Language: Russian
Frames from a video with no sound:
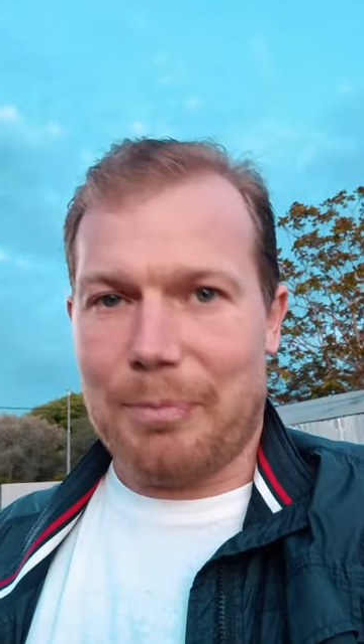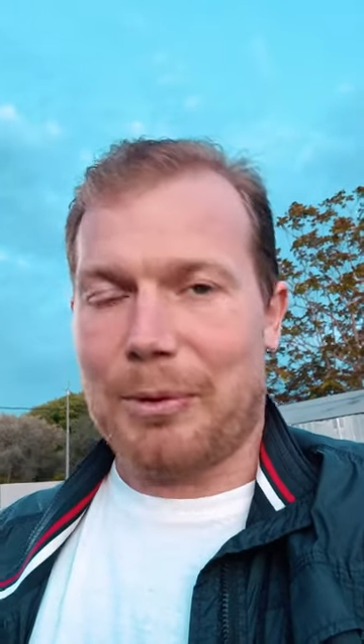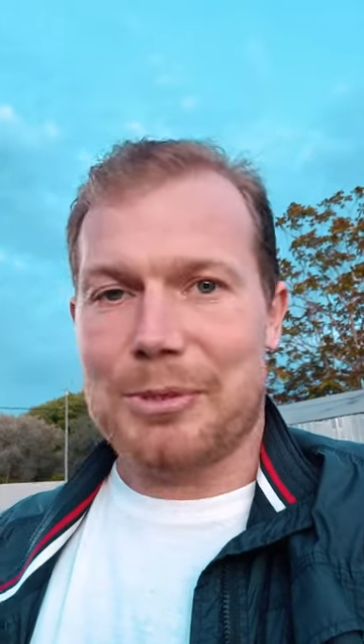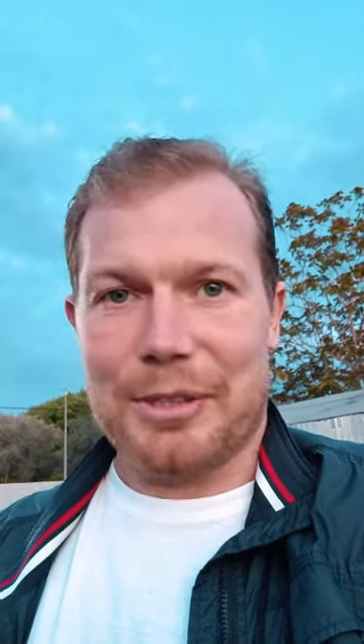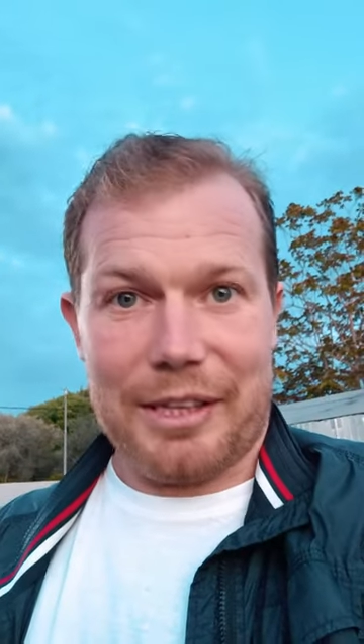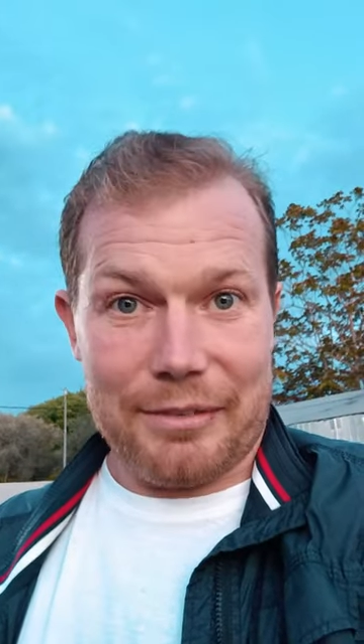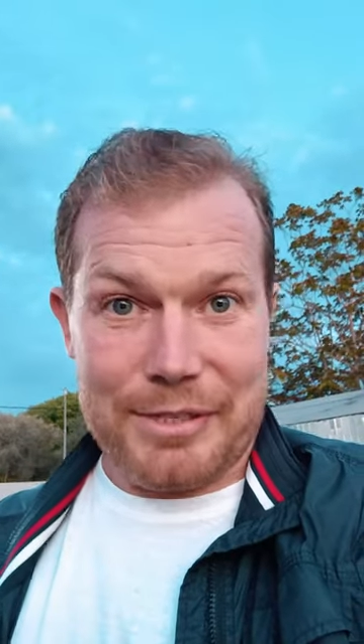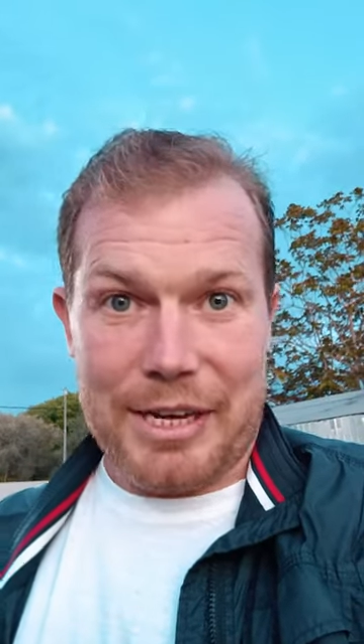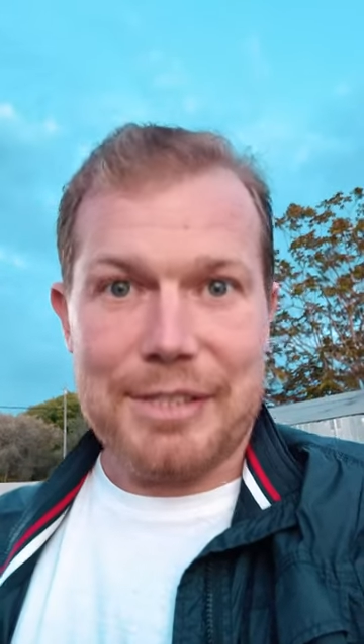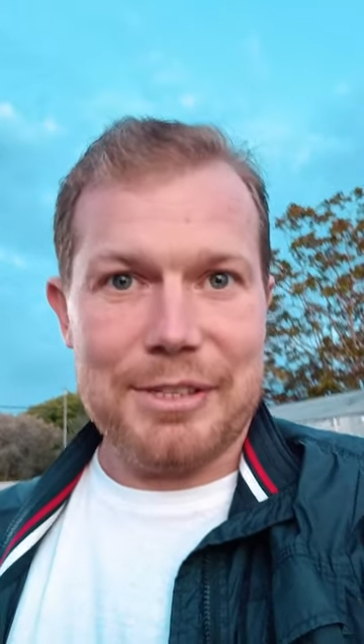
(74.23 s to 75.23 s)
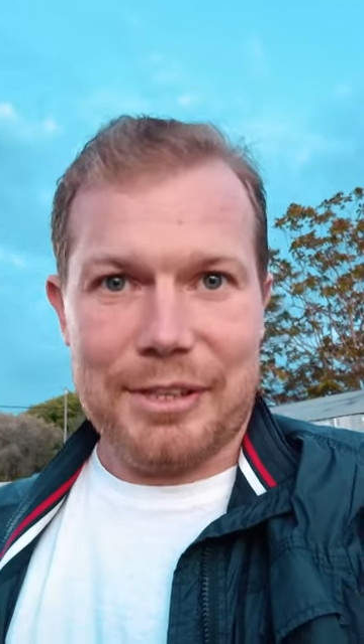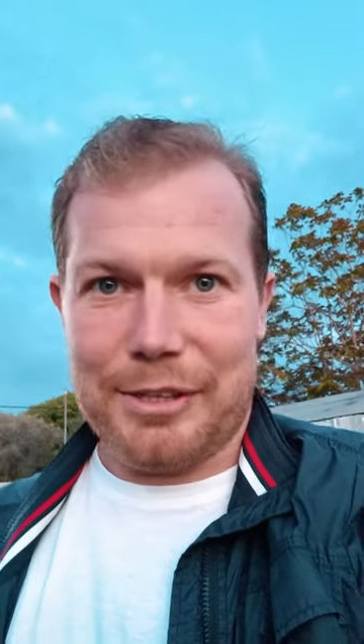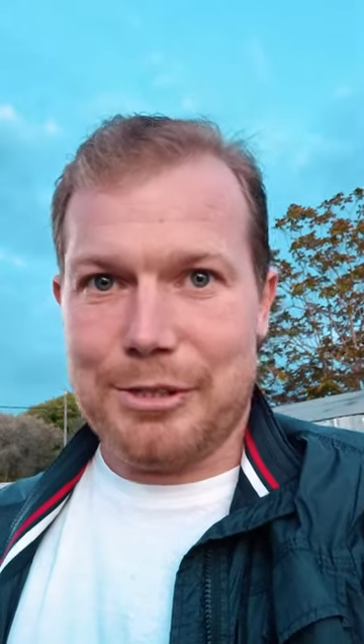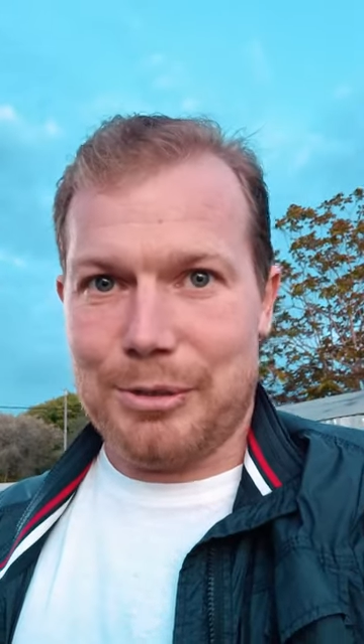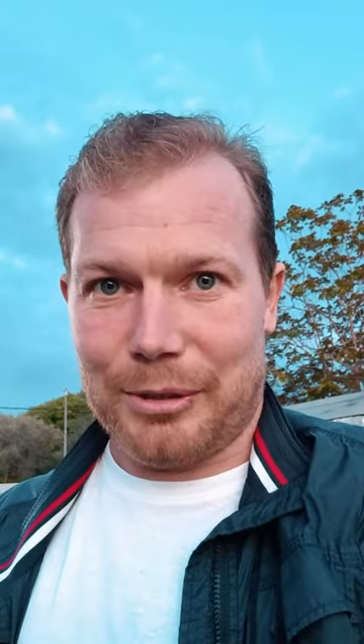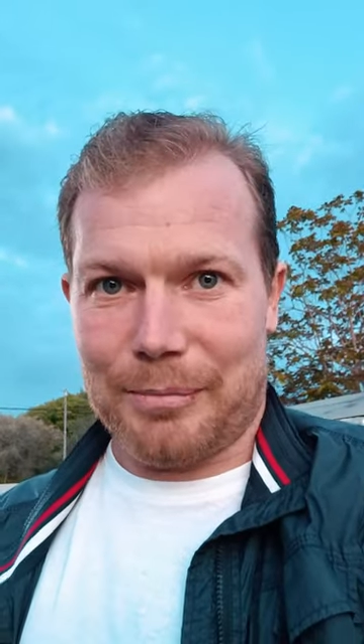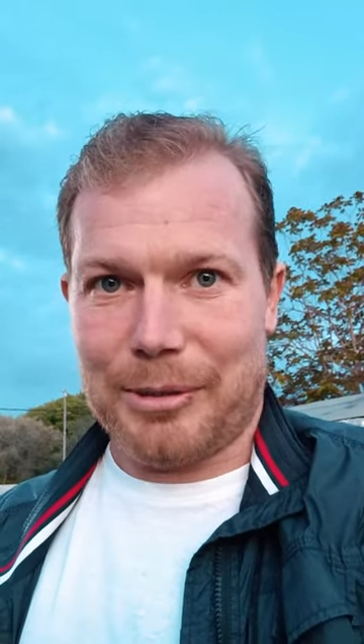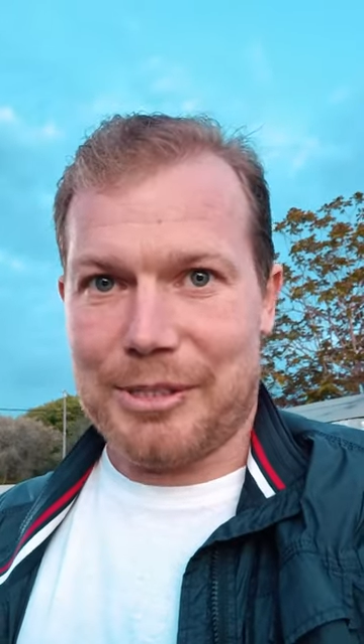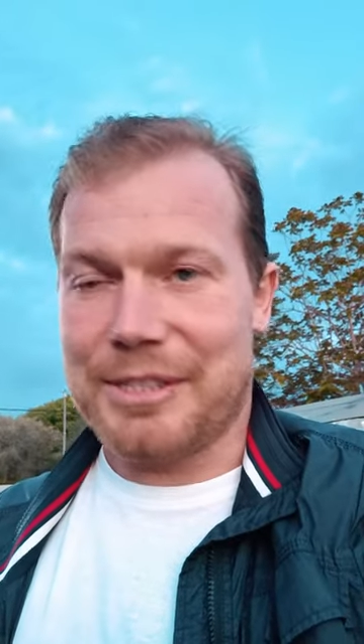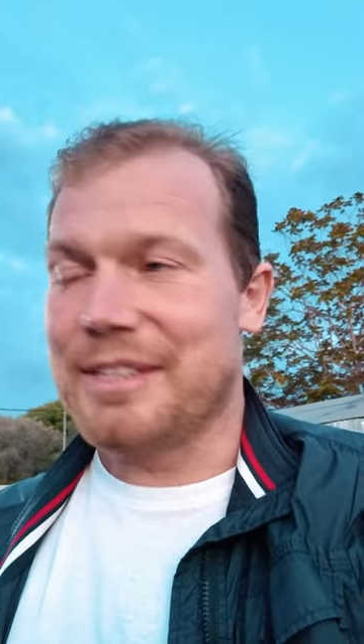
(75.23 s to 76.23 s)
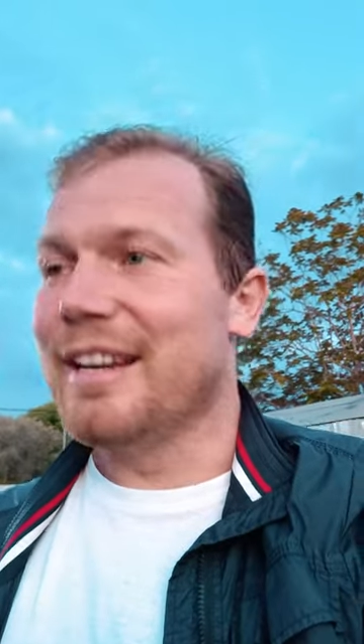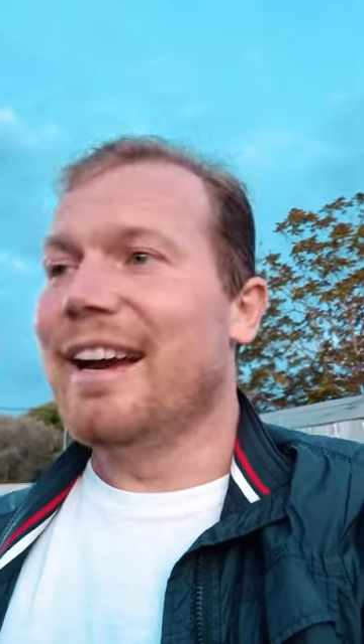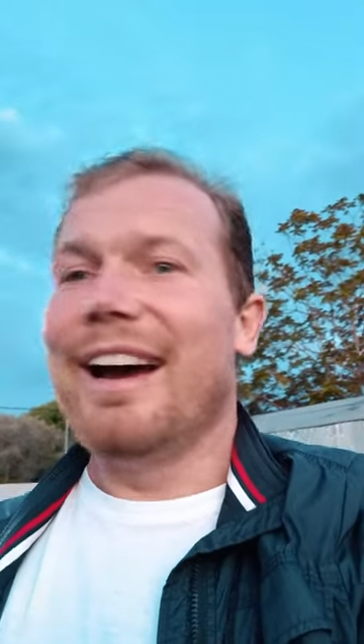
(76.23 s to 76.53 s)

мне просто так взять и дать счет оплатить.